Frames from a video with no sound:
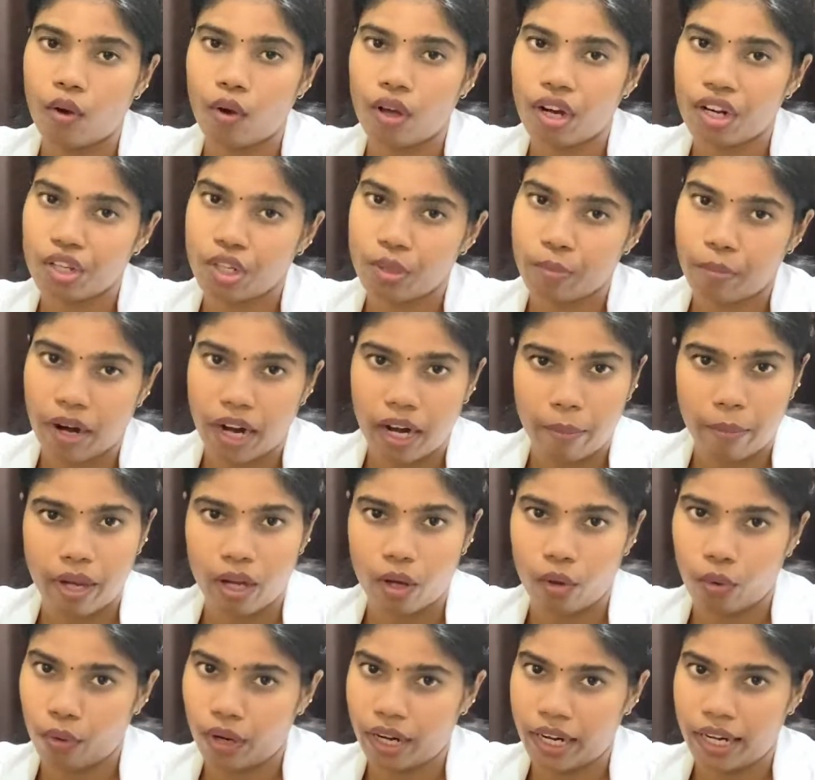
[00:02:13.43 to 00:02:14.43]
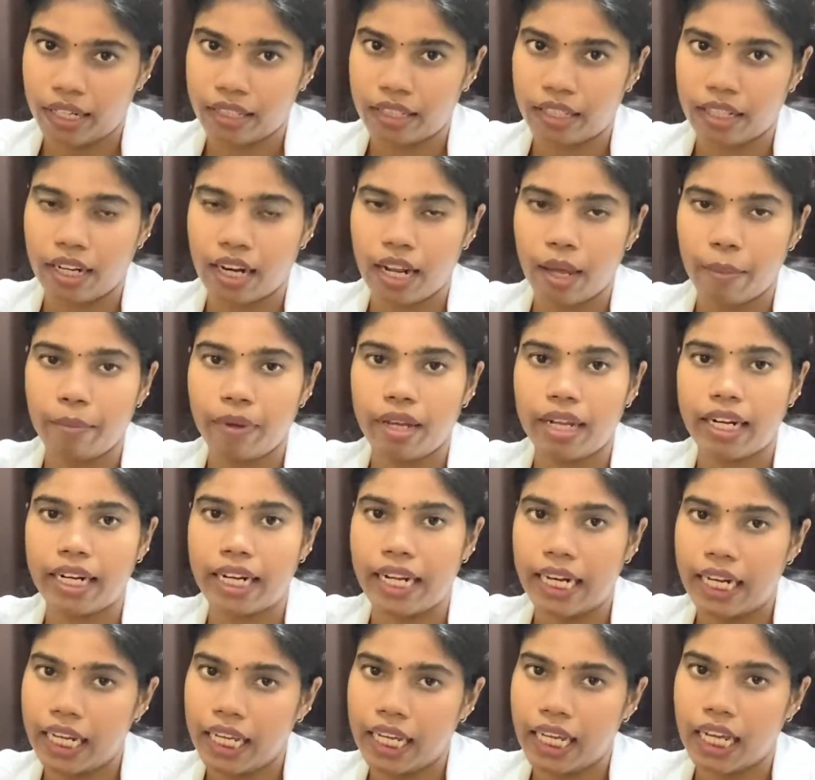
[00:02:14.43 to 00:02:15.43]
ஆரஞ்சு பழமாக கூட எடுத்துக்கலாம்
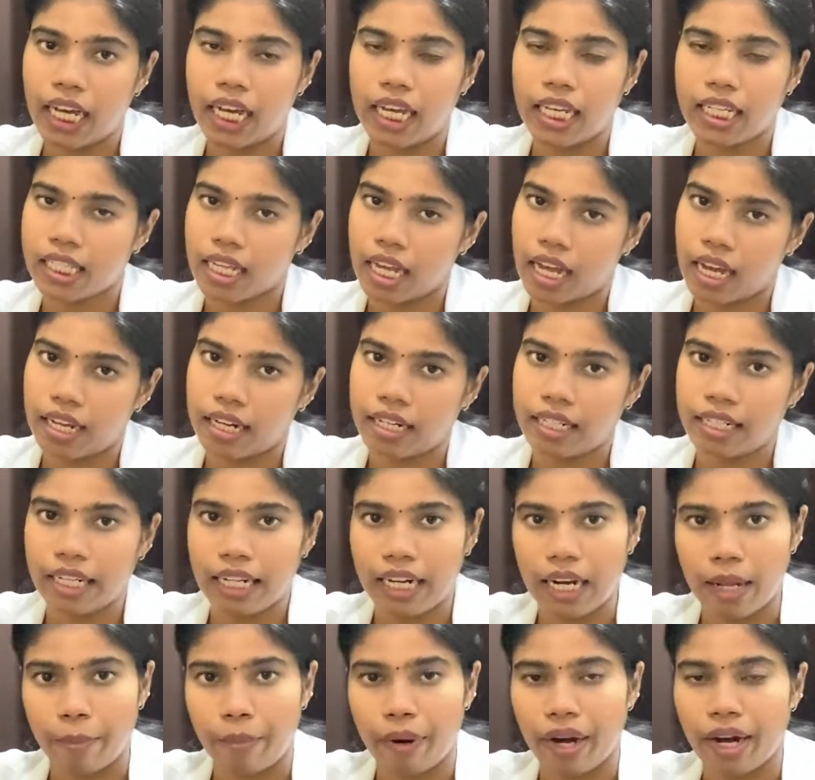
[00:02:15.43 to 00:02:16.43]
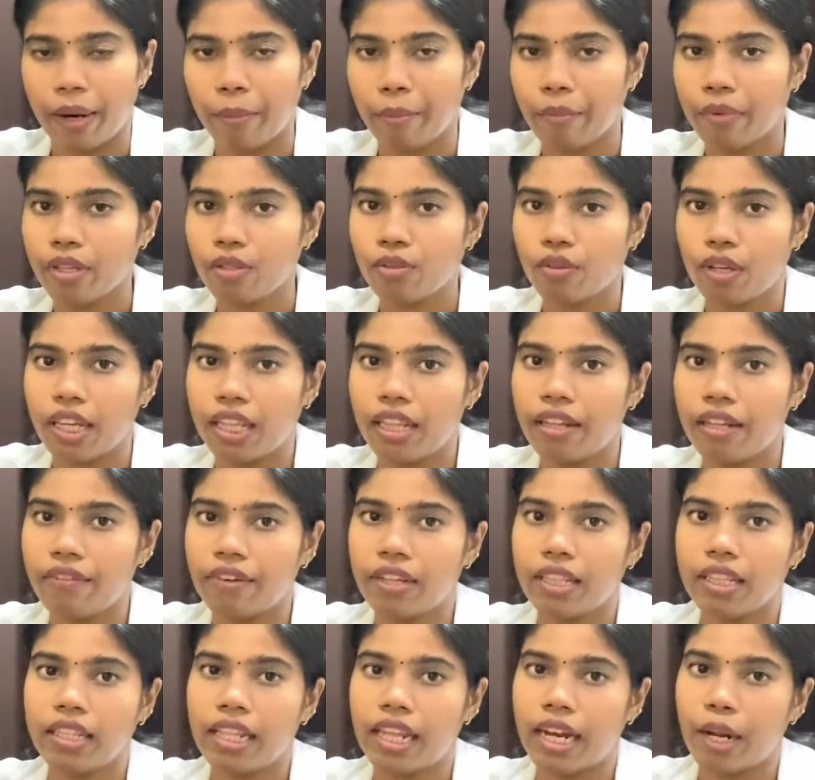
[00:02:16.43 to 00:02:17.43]
நெல்லிக்காய் சாறு இல்லை பழம் ஸோ இதை
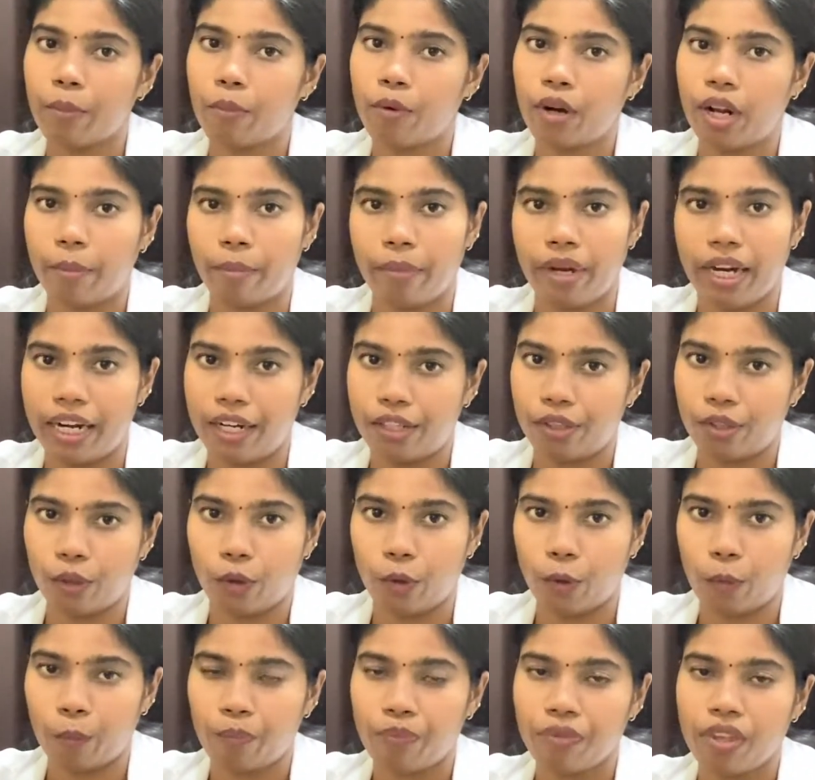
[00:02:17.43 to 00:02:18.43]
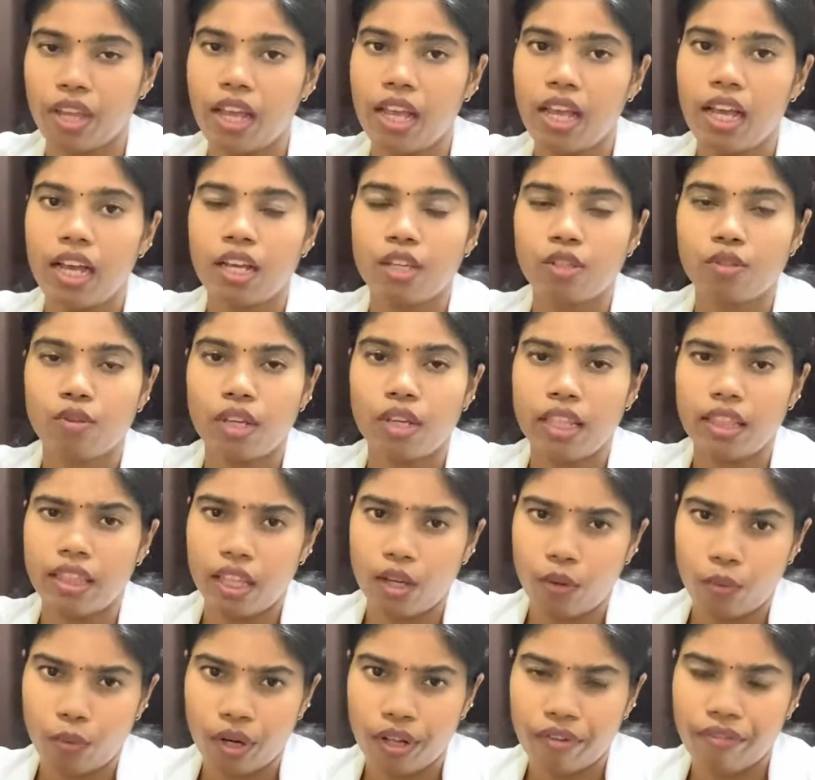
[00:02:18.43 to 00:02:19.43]
வந்து தினமும் நம்ம எடுத்துக்கணும் ஸோ
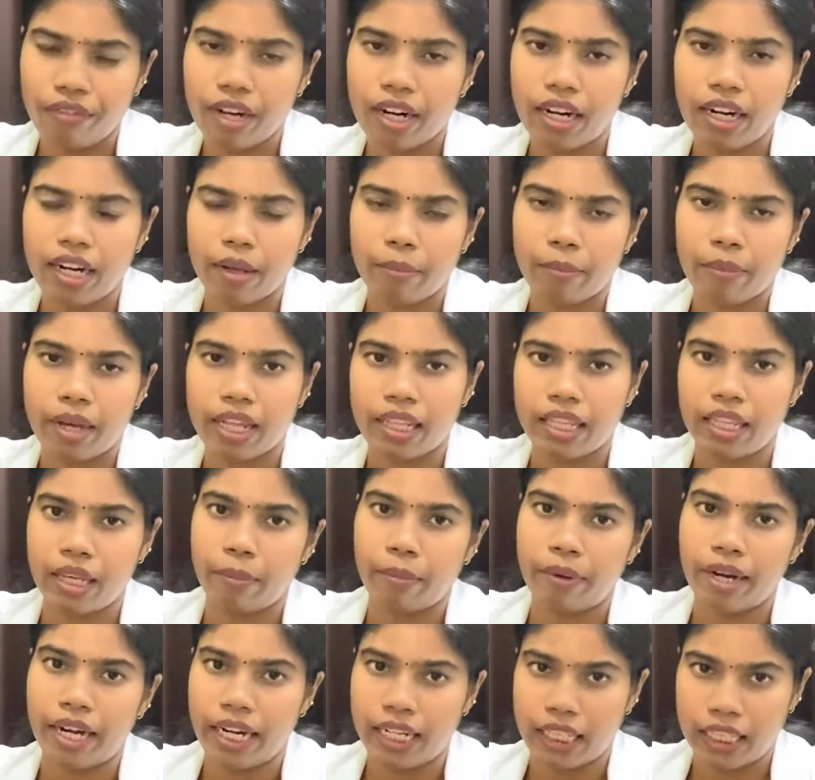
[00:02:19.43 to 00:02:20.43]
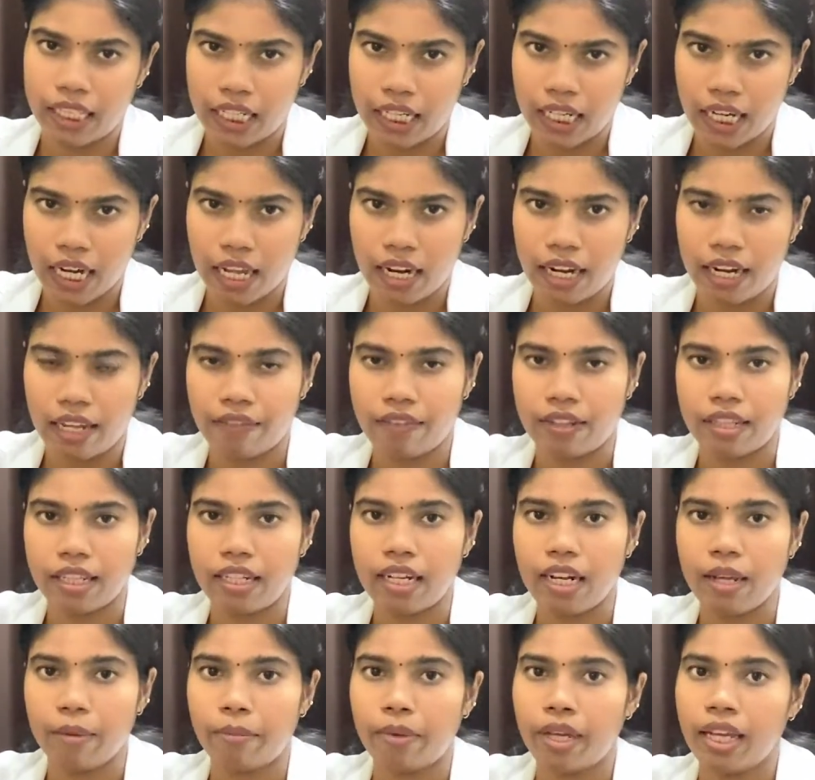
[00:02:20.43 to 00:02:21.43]
இந்த உணவுகள் நம்ம அதிகமாக எடுத்துக்கிட்டாலே
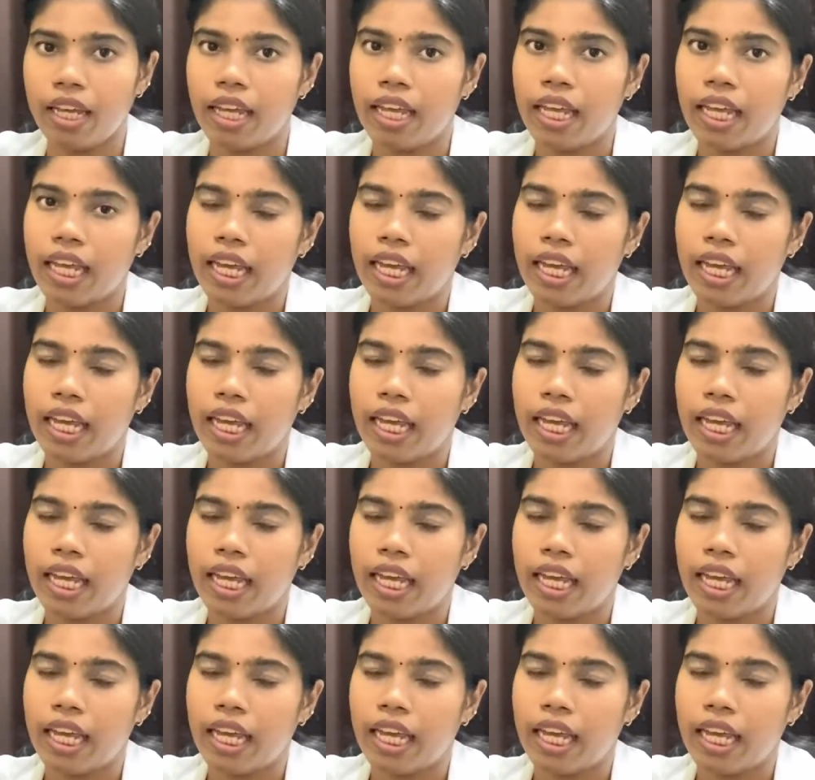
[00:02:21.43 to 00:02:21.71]
வந்து நம்ம